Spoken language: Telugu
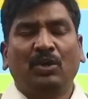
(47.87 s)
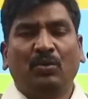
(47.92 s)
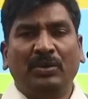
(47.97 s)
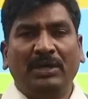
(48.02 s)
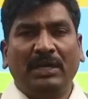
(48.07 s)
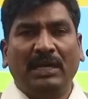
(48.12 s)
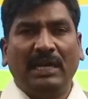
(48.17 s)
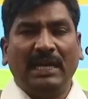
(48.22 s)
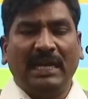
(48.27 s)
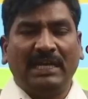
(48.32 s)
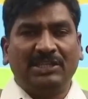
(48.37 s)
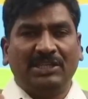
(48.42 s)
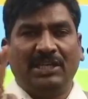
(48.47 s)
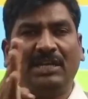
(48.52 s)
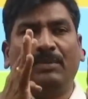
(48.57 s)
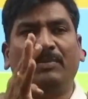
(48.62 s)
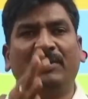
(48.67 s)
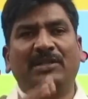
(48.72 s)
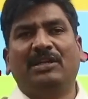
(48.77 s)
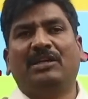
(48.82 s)
కొన్ని
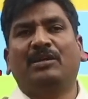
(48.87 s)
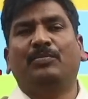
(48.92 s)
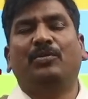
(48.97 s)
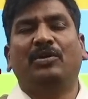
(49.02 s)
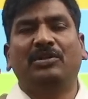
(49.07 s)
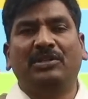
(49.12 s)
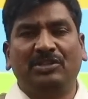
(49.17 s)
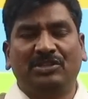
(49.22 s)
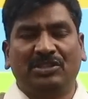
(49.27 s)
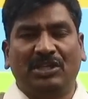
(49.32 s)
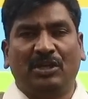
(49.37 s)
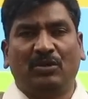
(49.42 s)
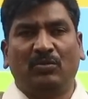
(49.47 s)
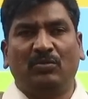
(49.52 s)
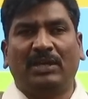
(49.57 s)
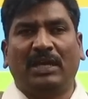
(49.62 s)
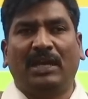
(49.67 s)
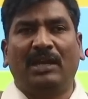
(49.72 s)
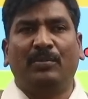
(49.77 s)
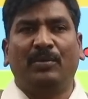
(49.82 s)
లక్షల మందికి
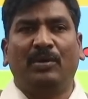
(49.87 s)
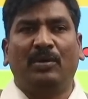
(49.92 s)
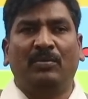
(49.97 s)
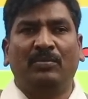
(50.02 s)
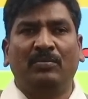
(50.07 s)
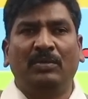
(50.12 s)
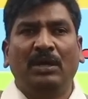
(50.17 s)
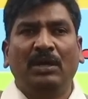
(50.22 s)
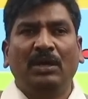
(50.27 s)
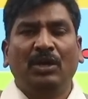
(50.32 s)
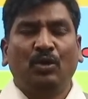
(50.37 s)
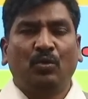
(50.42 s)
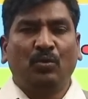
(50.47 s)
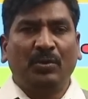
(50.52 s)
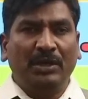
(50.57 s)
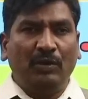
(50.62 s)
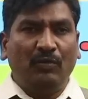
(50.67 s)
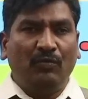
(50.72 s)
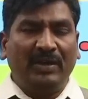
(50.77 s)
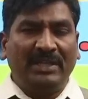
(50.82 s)
బోధించినటువంటి అనుభవం
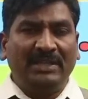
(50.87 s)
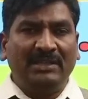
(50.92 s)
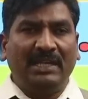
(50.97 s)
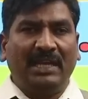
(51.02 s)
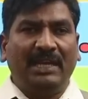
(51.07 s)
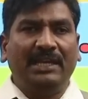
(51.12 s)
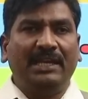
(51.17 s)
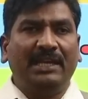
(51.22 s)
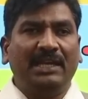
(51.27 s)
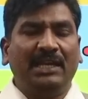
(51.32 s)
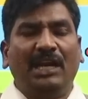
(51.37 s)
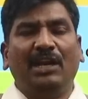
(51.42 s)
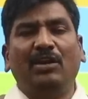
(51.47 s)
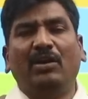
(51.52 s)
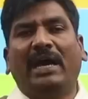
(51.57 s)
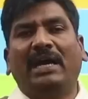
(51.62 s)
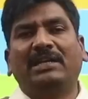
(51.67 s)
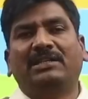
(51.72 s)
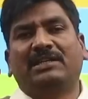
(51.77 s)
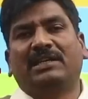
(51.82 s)
కొన్ని వందల
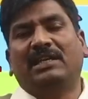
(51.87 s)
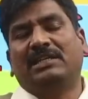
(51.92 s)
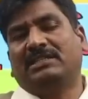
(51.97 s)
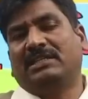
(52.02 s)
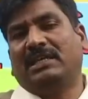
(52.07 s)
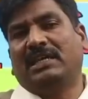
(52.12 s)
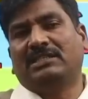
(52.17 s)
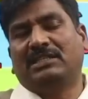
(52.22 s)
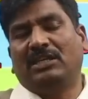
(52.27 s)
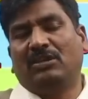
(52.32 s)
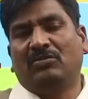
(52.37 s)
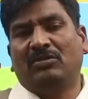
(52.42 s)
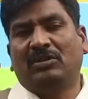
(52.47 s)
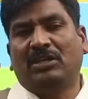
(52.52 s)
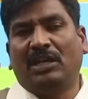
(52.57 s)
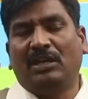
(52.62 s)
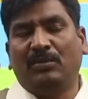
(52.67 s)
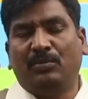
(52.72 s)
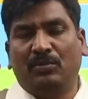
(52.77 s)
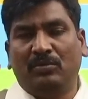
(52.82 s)
ఈనాళ్ళు ఆర్టికల్స్
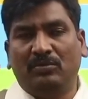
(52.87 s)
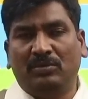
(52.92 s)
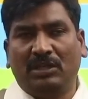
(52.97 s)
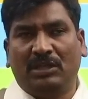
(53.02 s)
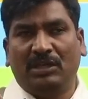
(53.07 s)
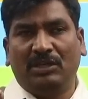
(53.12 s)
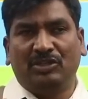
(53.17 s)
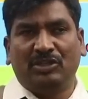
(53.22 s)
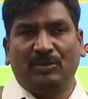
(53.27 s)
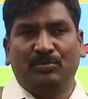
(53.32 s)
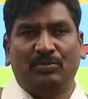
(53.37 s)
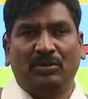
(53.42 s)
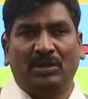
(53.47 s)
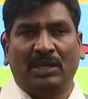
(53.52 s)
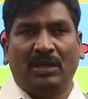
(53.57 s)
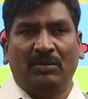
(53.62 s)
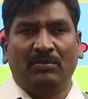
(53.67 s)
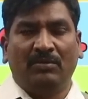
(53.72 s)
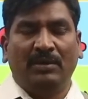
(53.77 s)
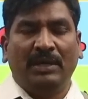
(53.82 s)
రాసినటువంటి అనుభవంతో నేను
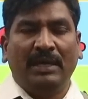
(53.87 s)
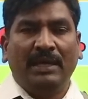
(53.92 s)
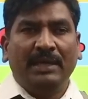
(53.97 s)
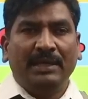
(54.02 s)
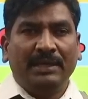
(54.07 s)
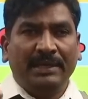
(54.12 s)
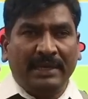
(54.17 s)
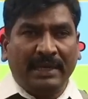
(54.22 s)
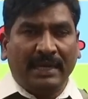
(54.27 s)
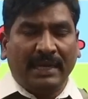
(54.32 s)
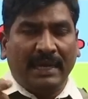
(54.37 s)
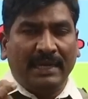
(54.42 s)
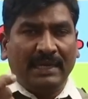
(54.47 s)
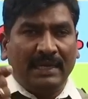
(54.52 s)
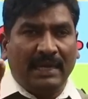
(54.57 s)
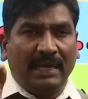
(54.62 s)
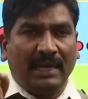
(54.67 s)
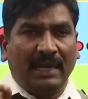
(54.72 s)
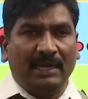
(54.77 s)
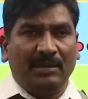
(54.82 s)
చెప్తున్నాను
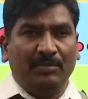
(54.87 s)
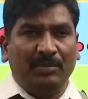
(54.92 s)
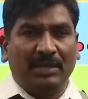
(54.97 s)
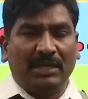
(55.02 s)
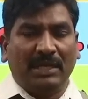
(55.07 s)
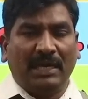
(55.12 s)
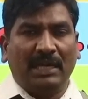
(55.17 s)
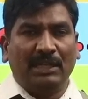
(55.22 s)
ఇంకైనా కానీ మీరు